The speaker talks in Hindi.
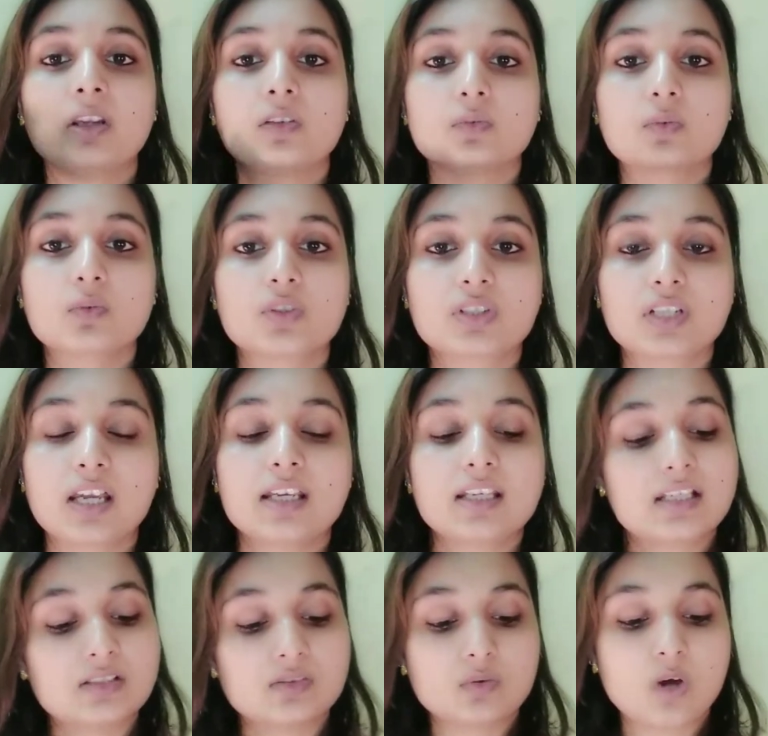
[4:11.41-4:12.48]
दूसरा
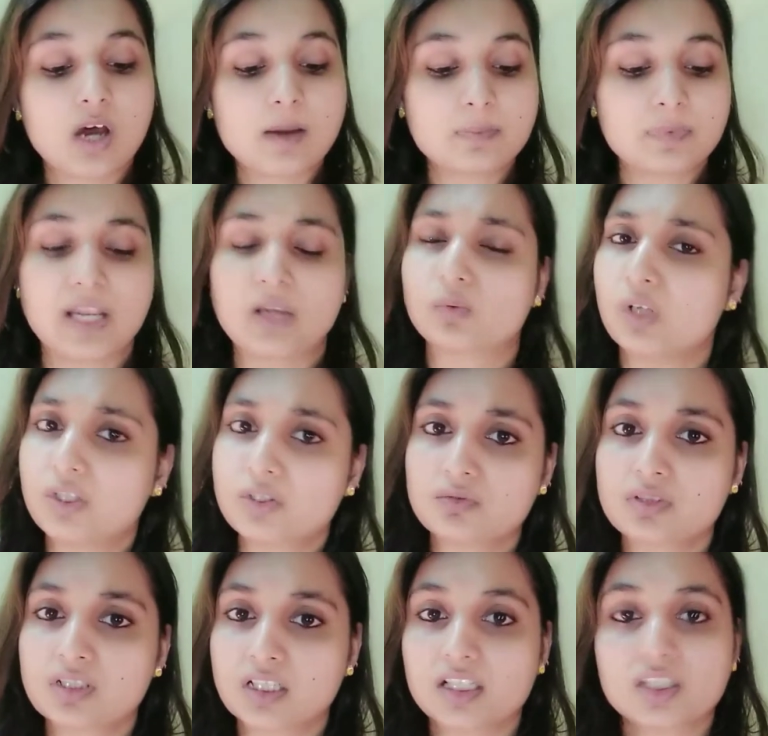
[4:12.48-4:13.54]
इसको आप रेगुलर
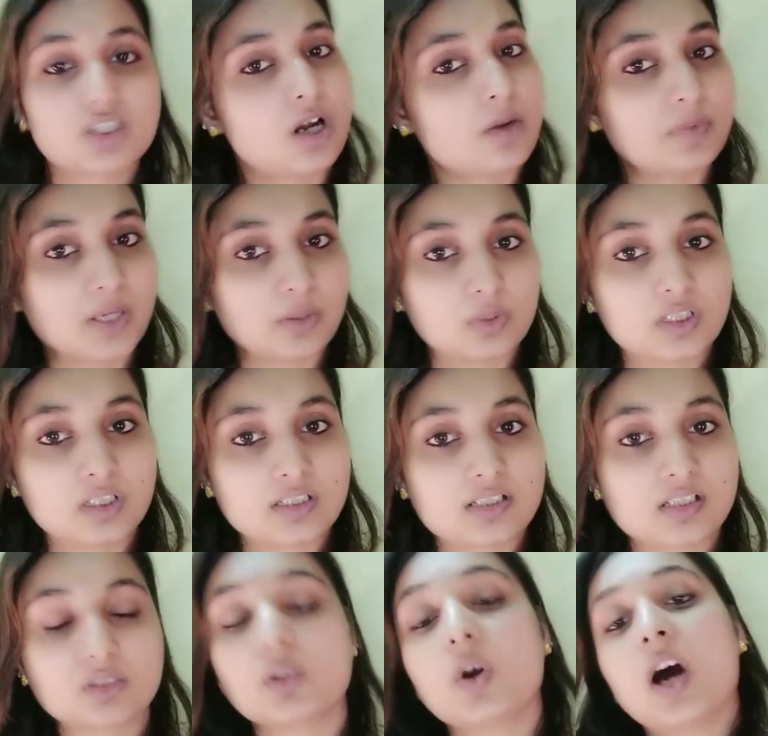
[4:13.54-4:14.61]
यूज़ करना चाहो आप रेगुलर कर
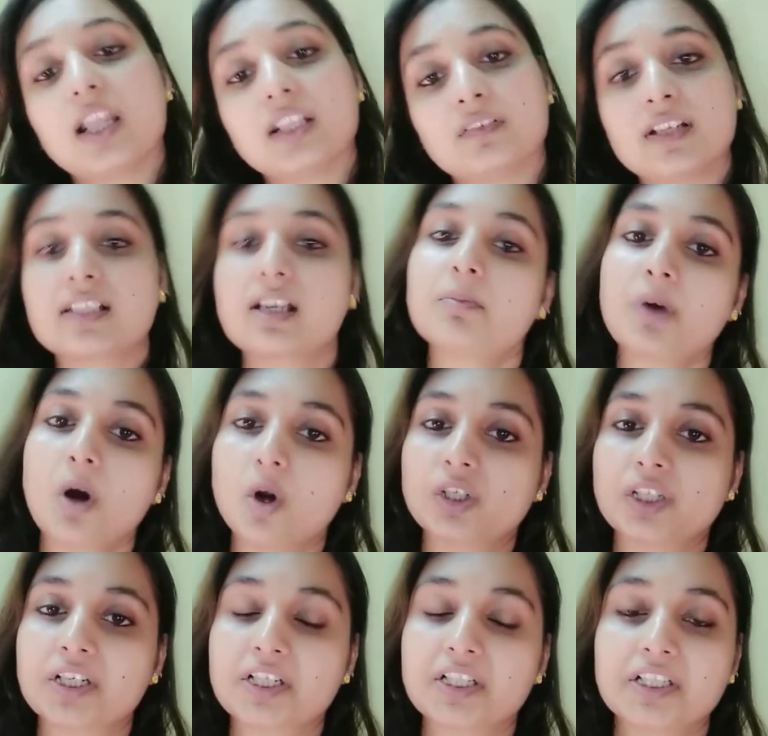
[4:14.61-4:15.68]
सकते हो अदरवाइज़ आप
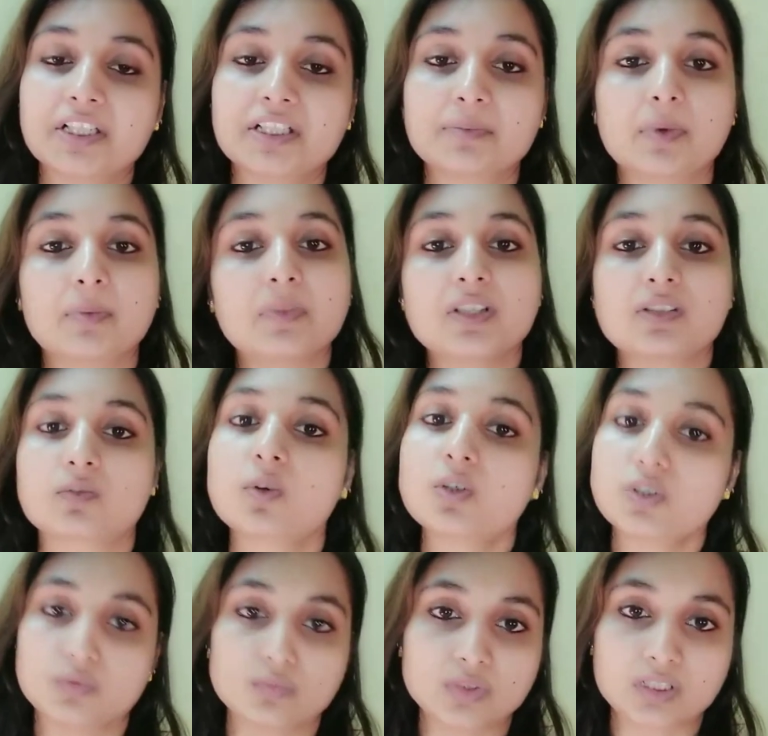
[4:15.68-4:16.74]
ऑल्टरनेट डेज पे भी इसको
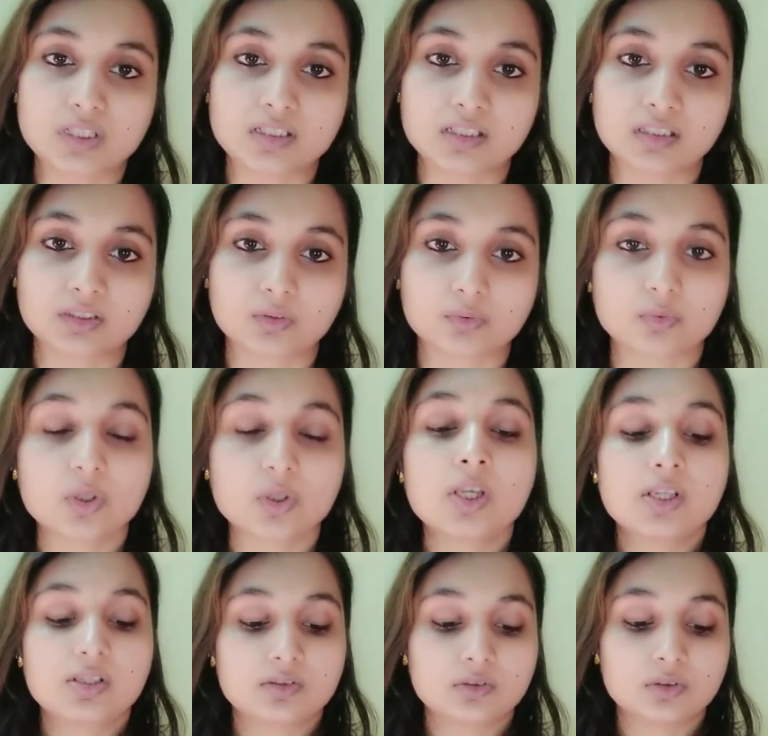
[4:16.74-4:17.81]
यूज़ कर सकते हो
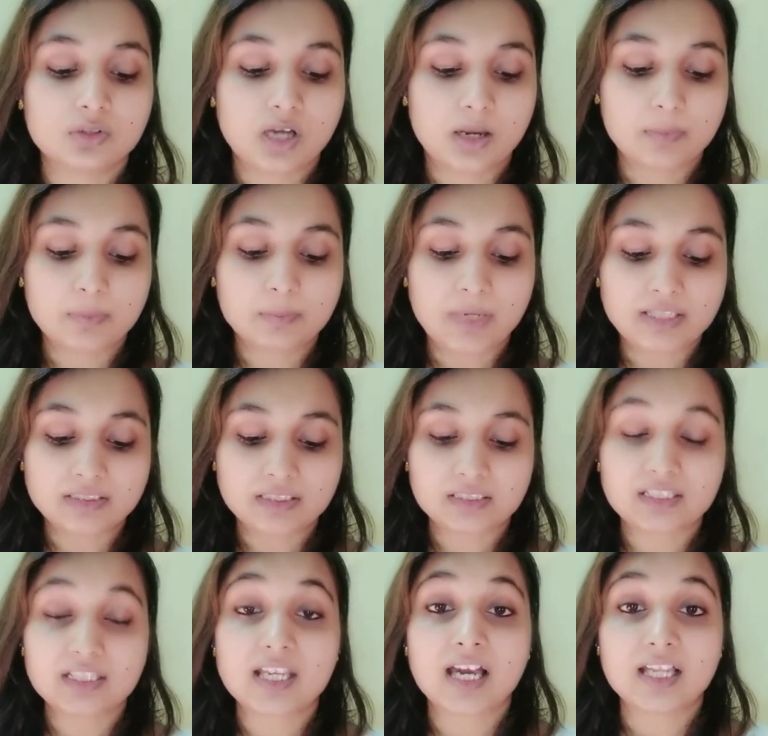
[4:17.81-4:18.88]
सो so, अब हम बात करते
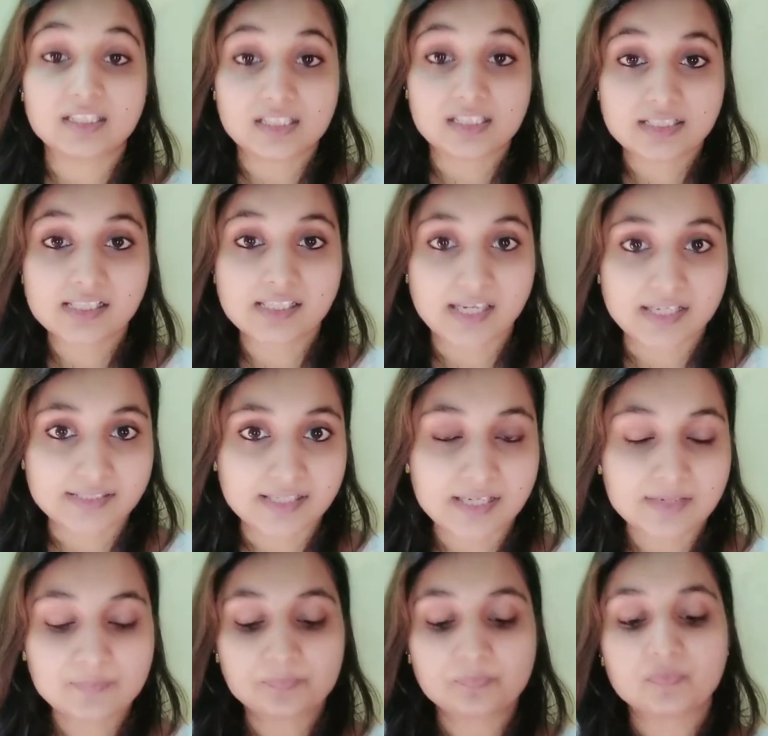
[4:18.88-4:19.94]
हैं अंदर से कैसा है
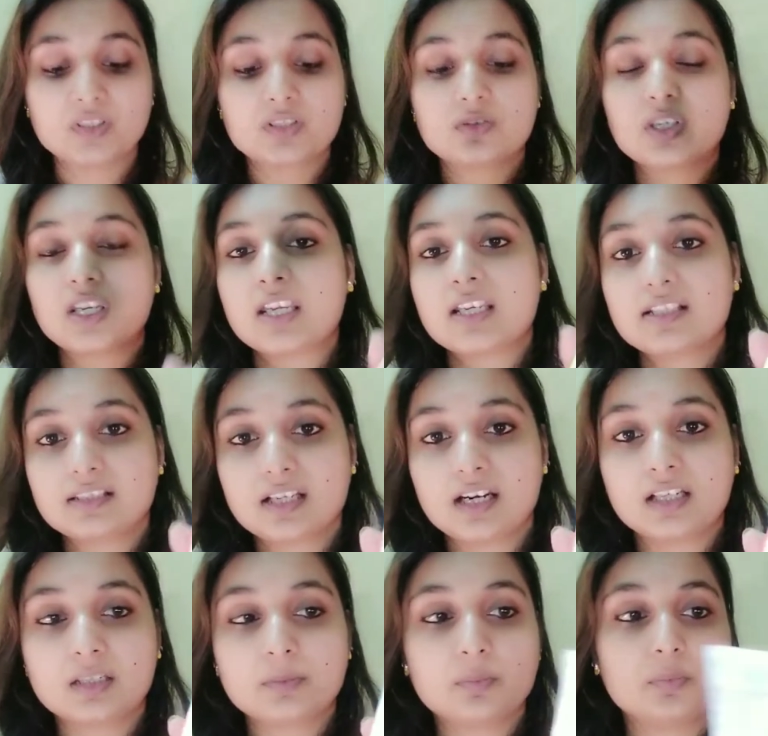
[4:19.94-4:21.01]
सो so, ये इस तरह
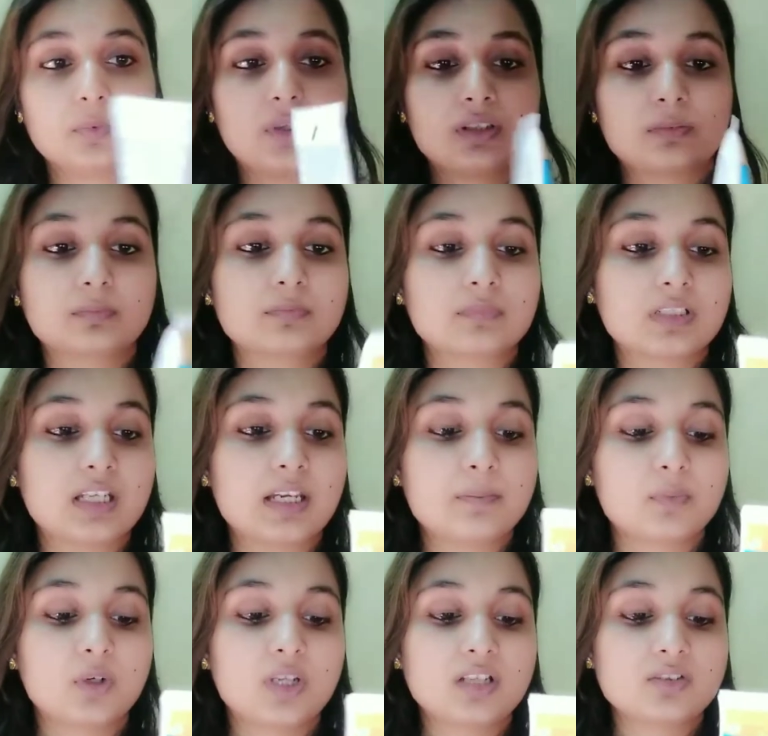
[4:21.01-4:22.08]
के प्रोडक्ट ये
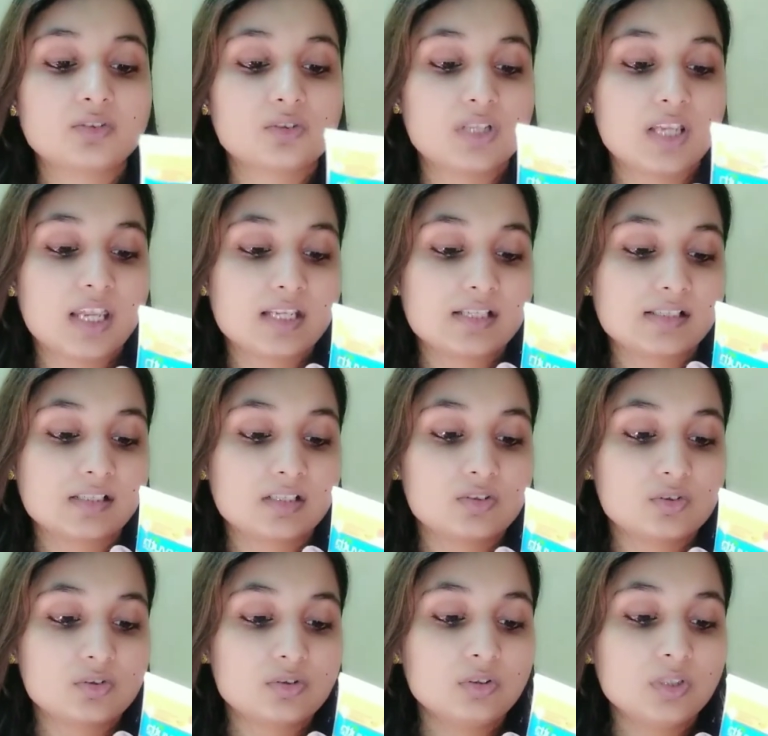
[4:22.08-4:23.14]
प्रोडक्ट जो है इसकी
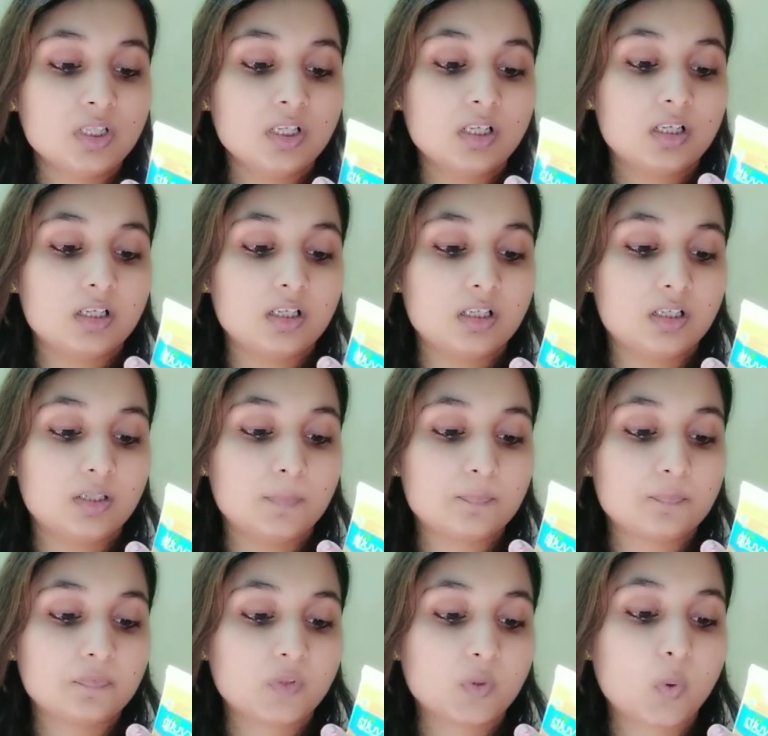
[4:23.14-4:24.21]
जो
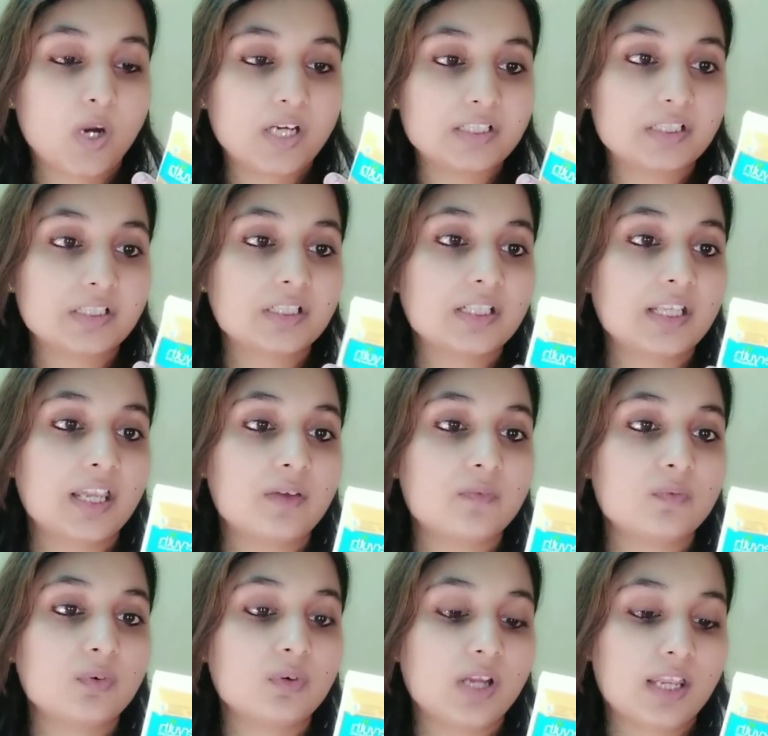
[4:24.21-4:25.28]
क्वांटिटी um, है
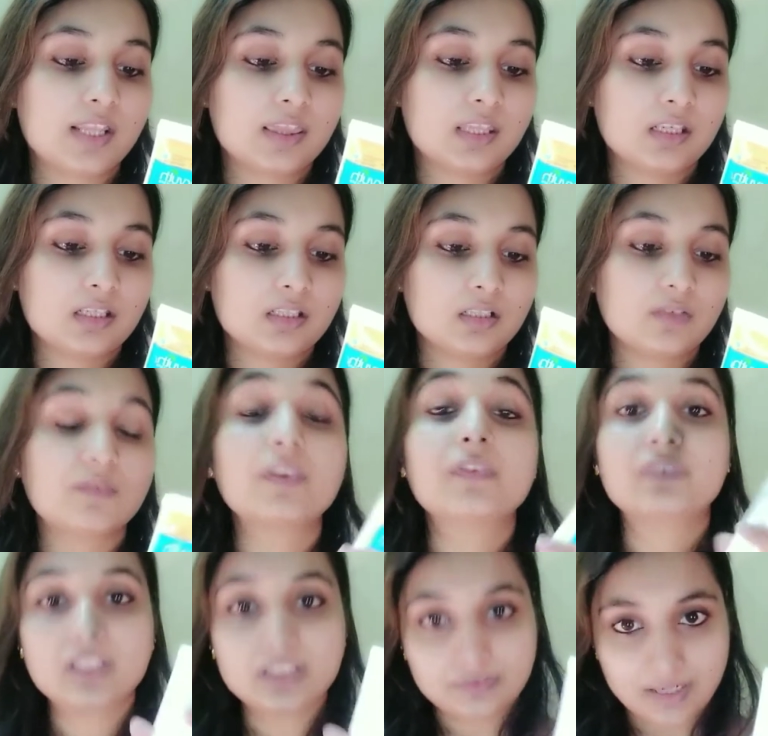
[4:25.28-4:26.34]
वो आई थिंक
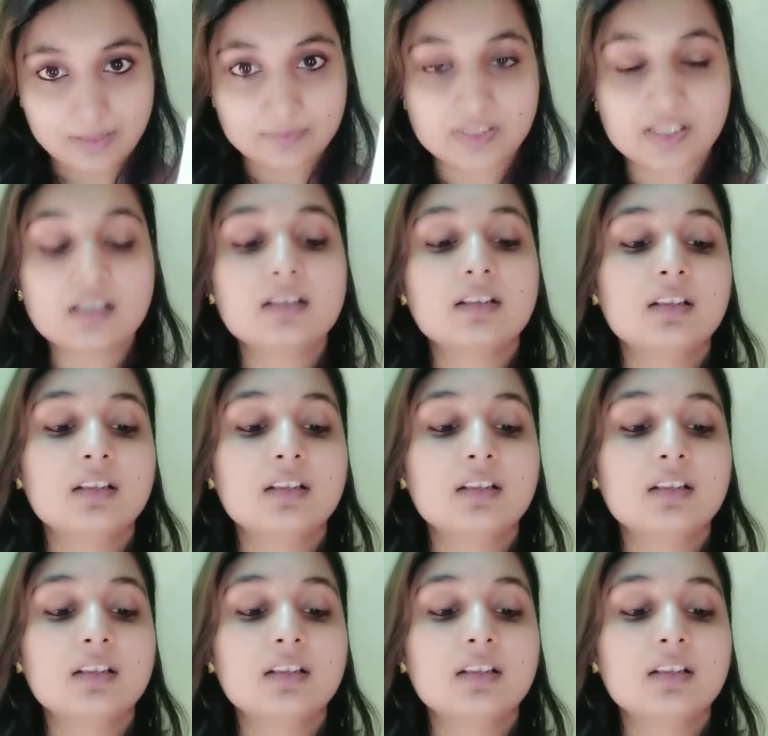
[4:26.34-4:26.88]
फिफ्टी ग्राम्स है